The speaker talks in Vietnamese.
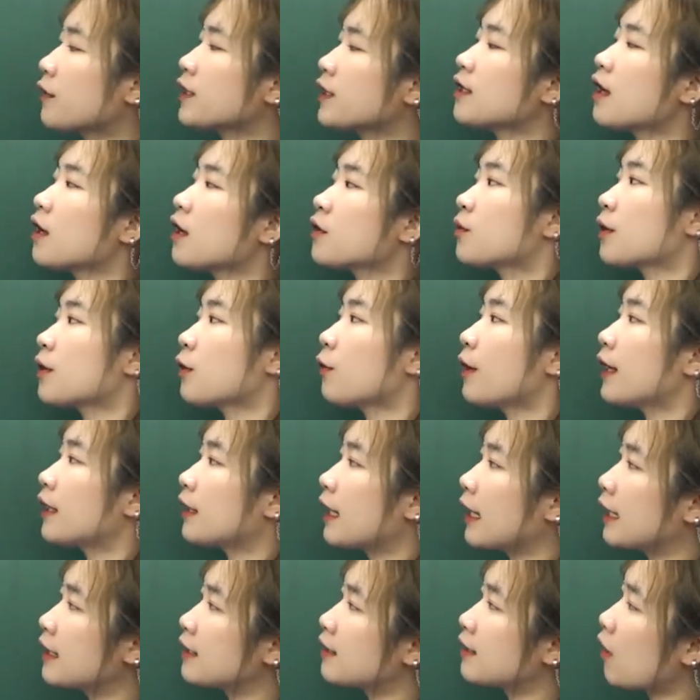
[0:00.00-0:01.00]
bây giờ chúng ta hoàn
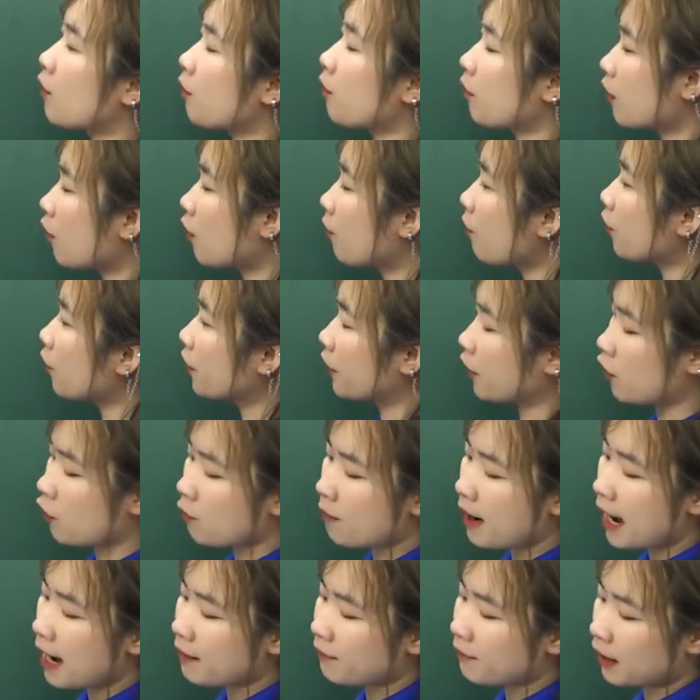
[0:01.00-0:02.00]
thành xong câu 1 đến câu
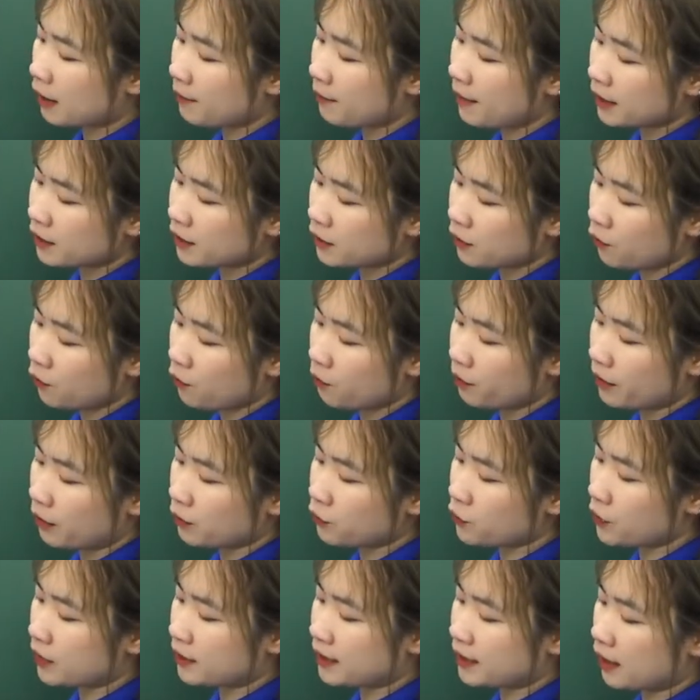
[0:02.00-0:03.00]
3 và các bạn sẽ cùng nhau
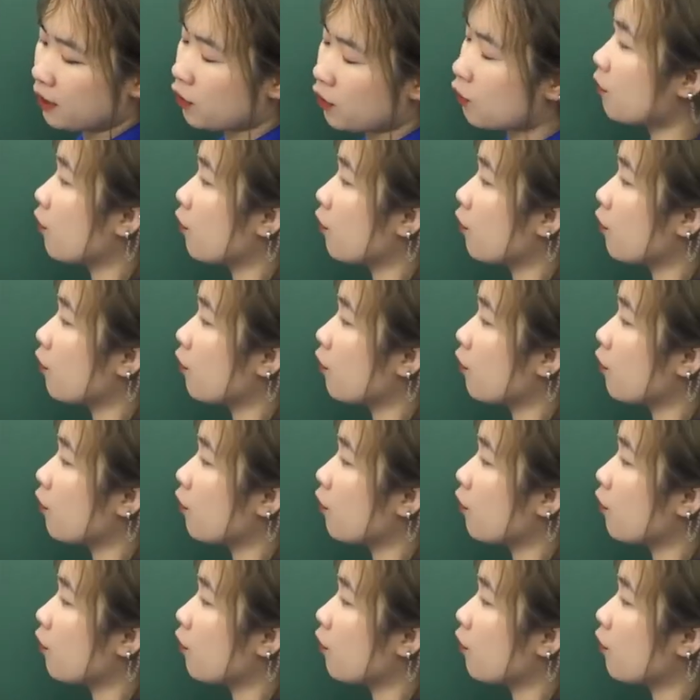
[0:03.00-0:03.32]
chuyển sang câu